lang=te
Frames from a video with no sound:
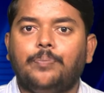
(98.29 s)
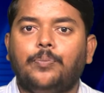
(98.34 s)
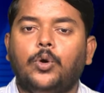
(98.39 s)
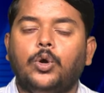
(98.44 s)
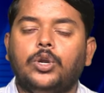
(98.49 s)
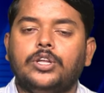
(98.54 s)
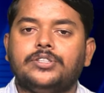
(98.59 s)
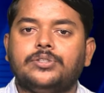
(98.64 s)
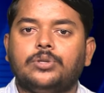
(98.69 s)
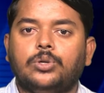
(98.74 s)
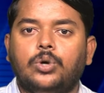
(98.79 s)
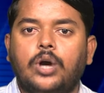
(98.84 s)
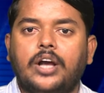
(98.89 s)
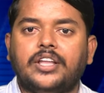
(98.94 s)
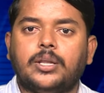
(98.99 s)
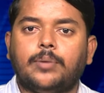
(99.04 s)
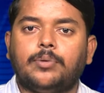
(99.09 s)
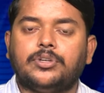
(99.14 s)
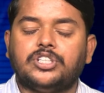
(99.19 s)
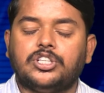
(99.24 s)
పోలీసులు
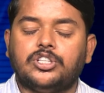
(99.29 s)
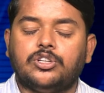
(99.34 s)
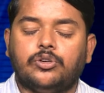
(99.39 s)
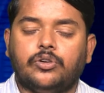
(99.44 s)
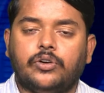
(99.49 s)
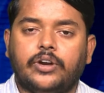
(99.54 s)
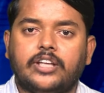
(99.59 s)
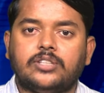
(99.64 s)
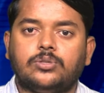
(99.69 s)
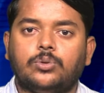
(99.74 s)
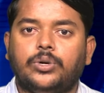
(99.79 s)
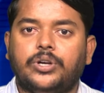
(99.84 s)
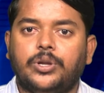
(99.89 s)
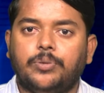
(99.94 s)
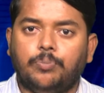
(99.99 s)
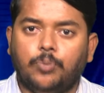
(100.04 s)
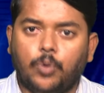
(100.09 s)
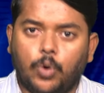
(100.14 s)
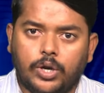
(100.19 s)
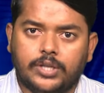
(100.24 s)
హైదరాబాద్ చెందినటువంటి ఎస్ఓటి
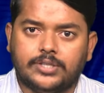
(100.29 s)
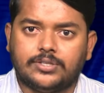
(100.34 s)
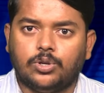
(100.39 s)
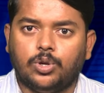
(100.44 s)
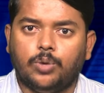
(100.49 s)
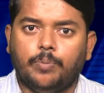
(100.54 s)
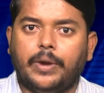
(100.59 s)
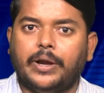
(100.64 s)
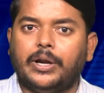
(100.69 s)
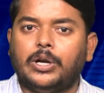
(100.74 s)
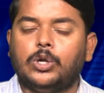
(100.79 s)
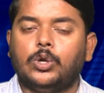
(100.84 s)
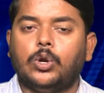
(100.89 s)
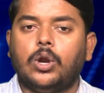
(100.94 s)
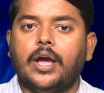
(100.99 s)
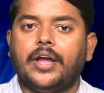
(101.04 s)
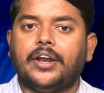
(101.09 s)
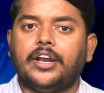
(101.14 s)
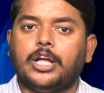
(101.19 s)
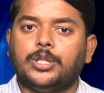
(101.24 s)
పోలీసులు
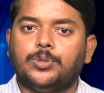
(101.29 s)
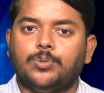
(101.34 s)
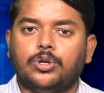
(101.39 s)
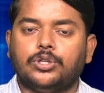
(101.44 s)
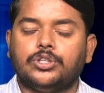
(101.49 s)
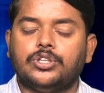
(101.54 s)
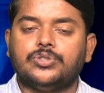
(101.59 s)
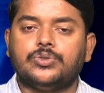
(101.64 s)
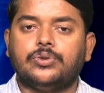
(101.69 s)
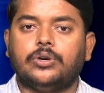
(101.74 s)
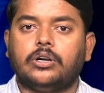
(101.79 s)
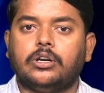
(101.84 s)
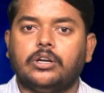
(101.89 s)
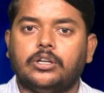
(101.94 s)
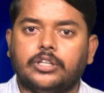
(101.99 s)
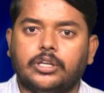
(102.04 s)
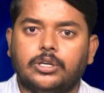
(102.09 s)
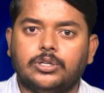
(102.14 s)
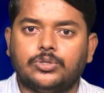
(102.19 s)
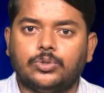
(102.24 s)
బెంగళూరులో ఆయన అదుపులోకి
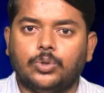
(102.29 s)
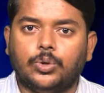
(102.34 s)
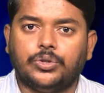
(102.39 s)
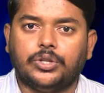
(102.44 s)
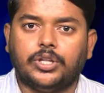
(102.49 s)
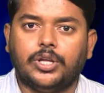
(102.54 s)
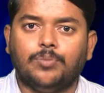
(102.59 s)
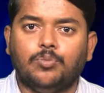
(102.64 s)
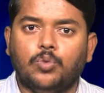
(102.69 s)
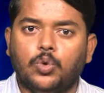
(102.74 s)
తీసుకున్నట్లుగా తెలుస్తోంది